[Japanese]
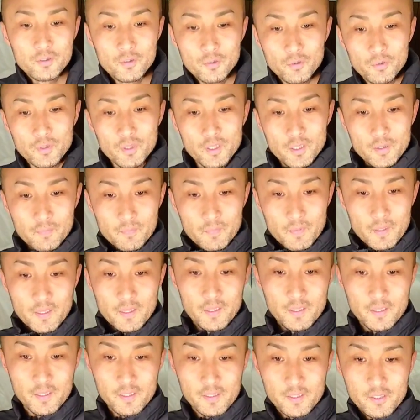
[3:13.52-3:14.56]
非常に、
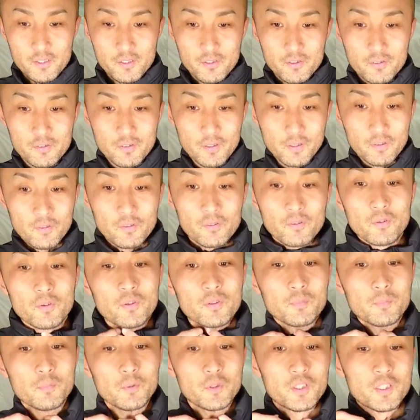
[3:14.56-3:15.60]
えー、シルエット
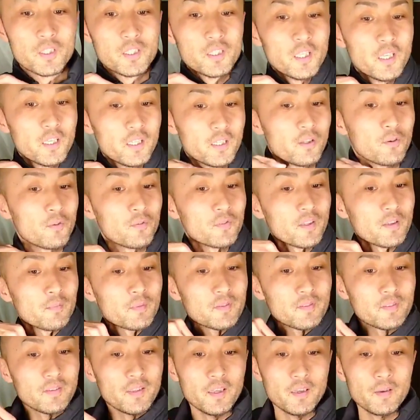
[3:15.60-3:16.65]
も綺麗でござい
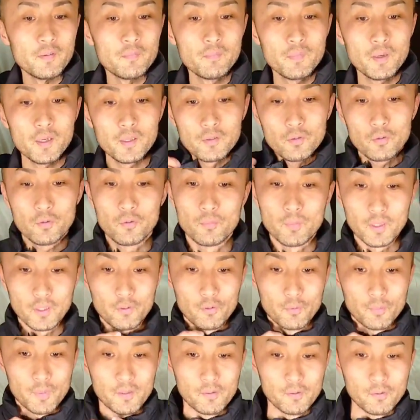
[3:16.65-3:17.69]
ますね。まあ、どこま
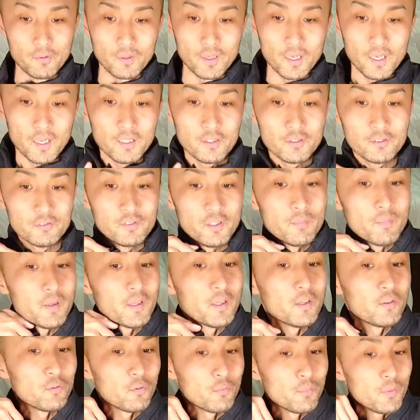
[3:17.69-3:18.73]
で止めるのか。上
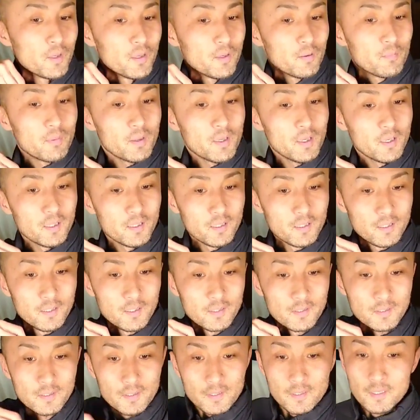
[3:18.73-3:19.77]
まで止めれば、
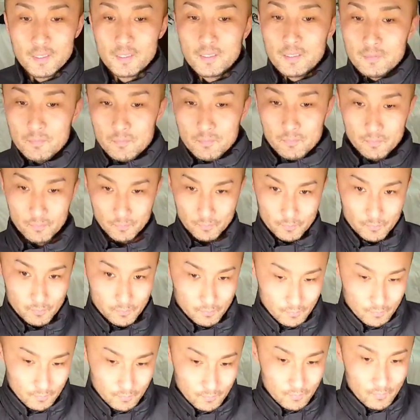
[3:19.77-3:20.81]
うん。
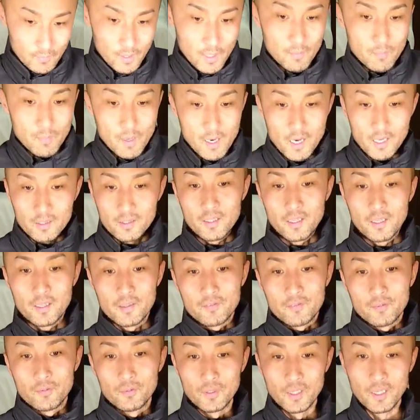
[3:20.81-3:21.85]
まあまあ、あった
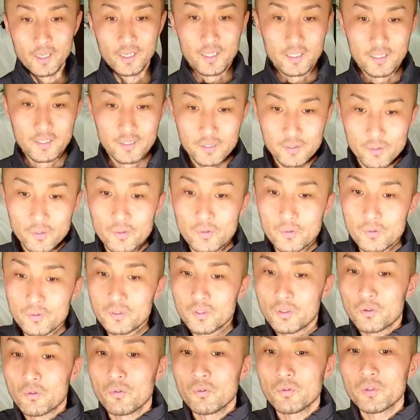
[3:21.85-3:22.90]
かそうな感じの。
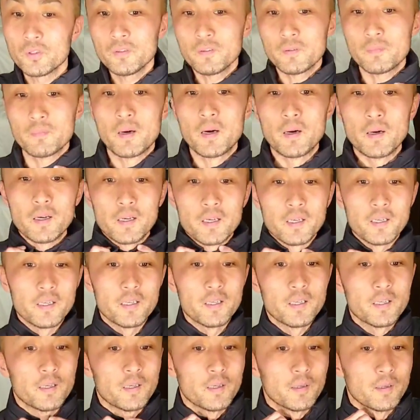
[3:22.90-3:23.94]
で、ここにはまあ、
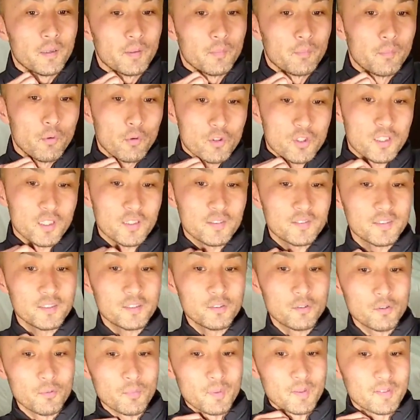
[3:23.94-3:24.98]
えー、帽子が
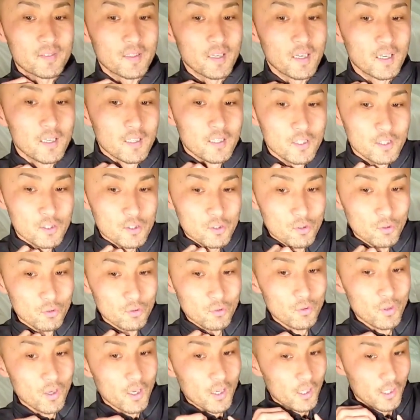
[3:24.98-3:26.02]
ついておりますか。
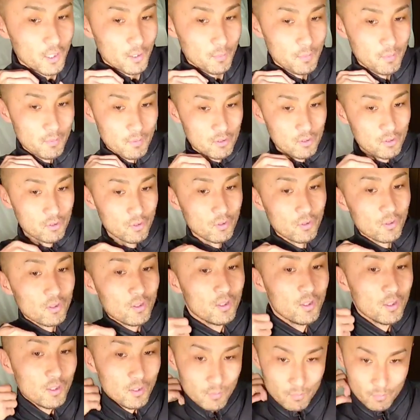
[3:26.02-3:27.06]
ちょっと開けてみましょ